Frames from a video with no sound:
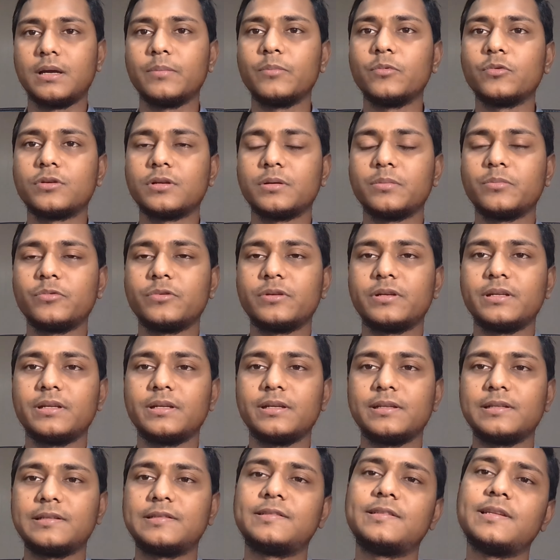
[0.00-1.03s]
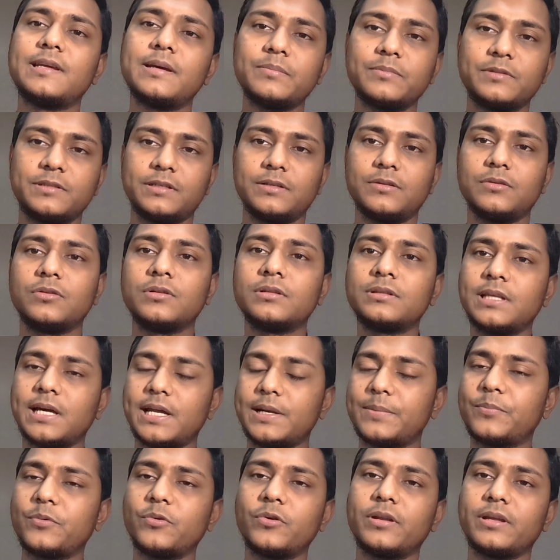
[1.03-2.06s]
মোটামুটি সেম ছিল
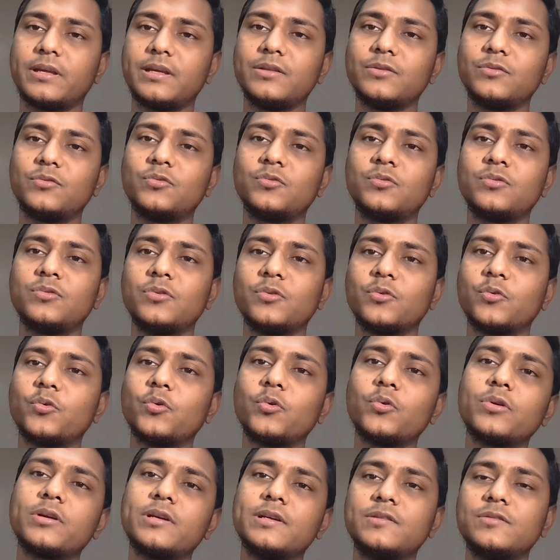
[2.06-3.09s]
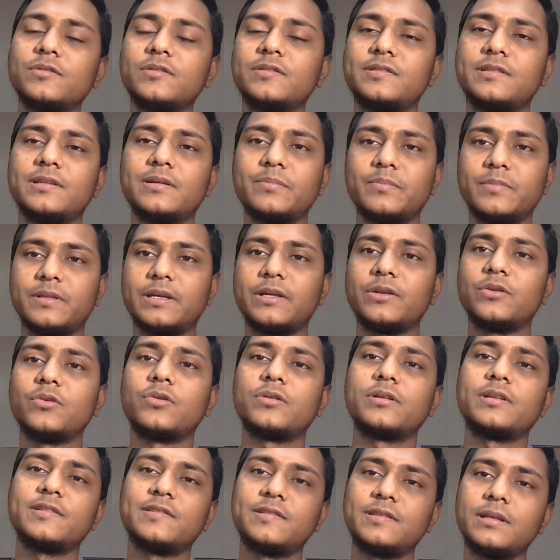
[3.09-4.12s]
তারপরে কিন্তু কোনো কিছুই সেম নেই
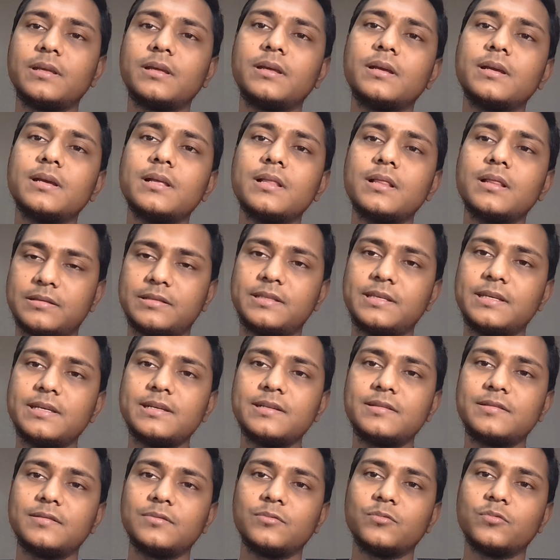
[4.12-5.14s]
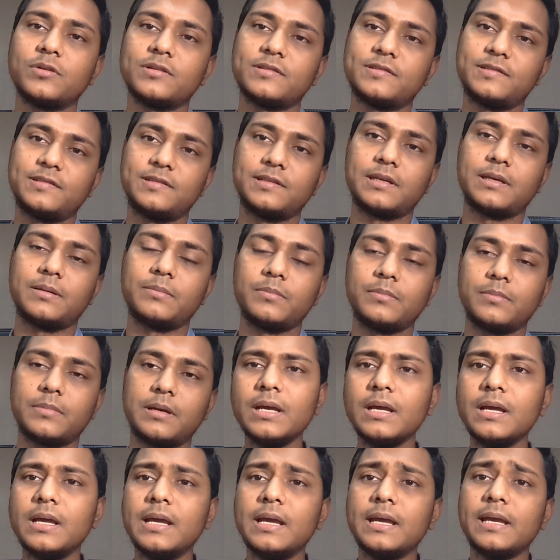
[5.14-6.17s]
নট এ সিঙ্গেল থিংস ওয়াজ সেম
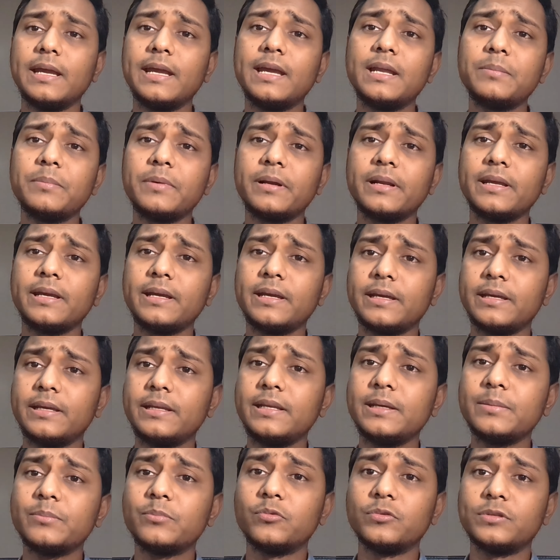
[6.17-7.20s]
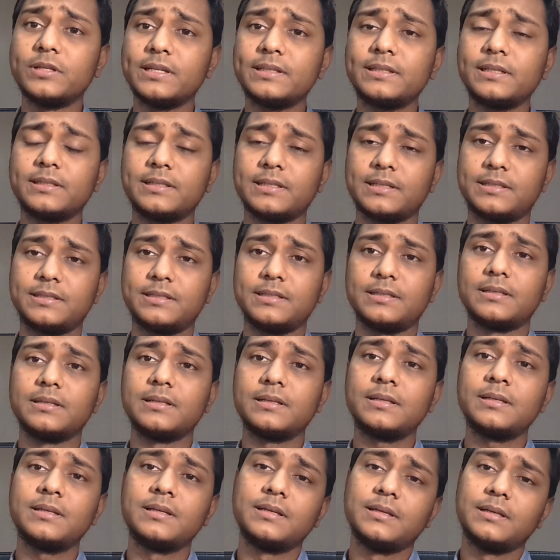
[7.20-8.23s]
এর মানে ইনি বোঝাইতে
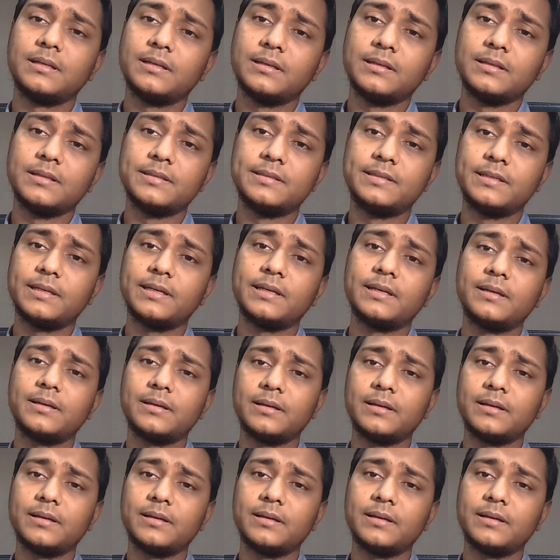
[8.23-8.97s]
চাচ্ছিলেন যে